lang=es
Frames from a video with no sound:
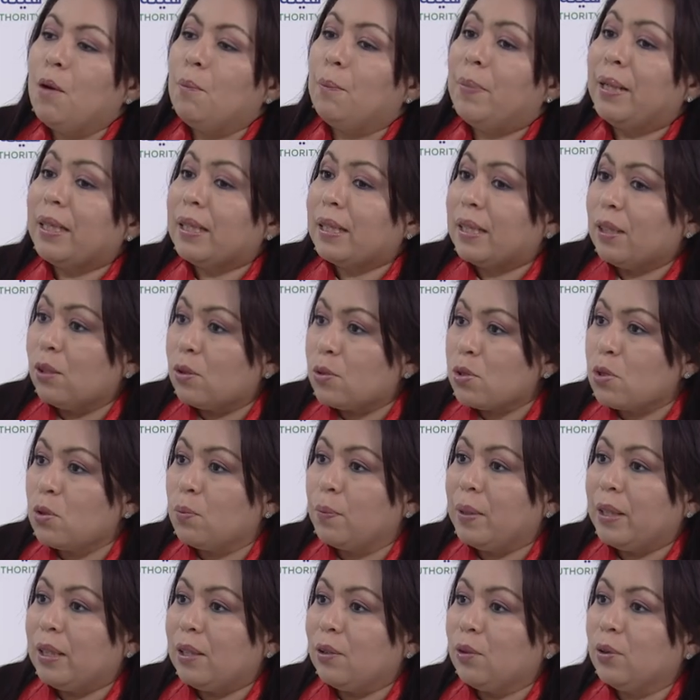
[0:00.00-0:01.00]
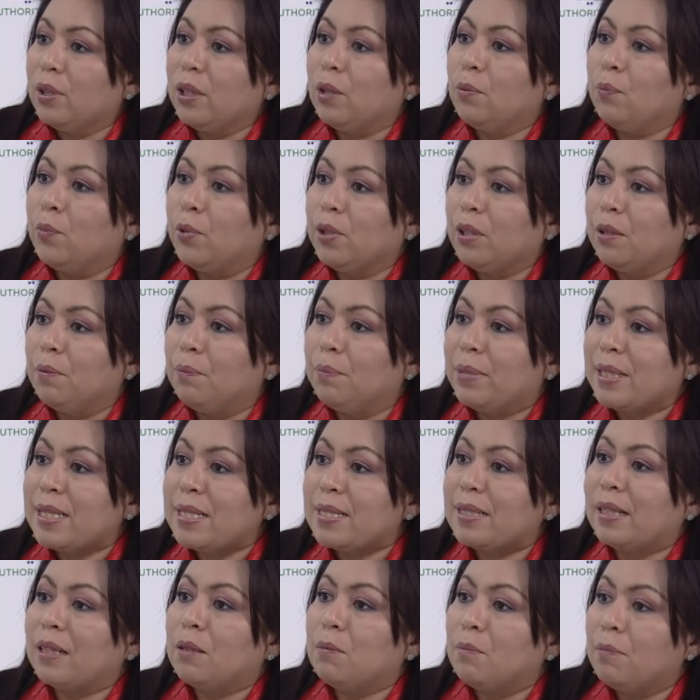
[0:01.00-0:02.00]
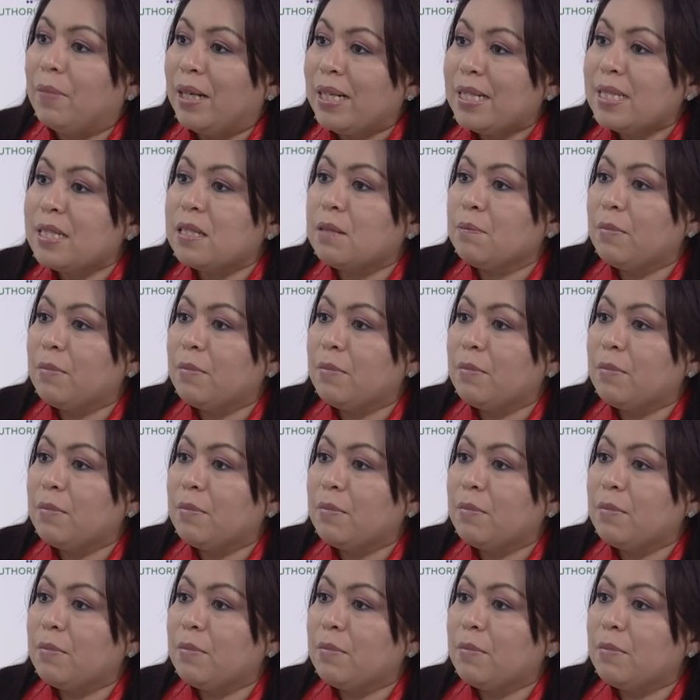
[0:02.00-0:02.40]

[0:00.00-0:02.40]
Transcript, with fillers: para que los operadores puedan prestar más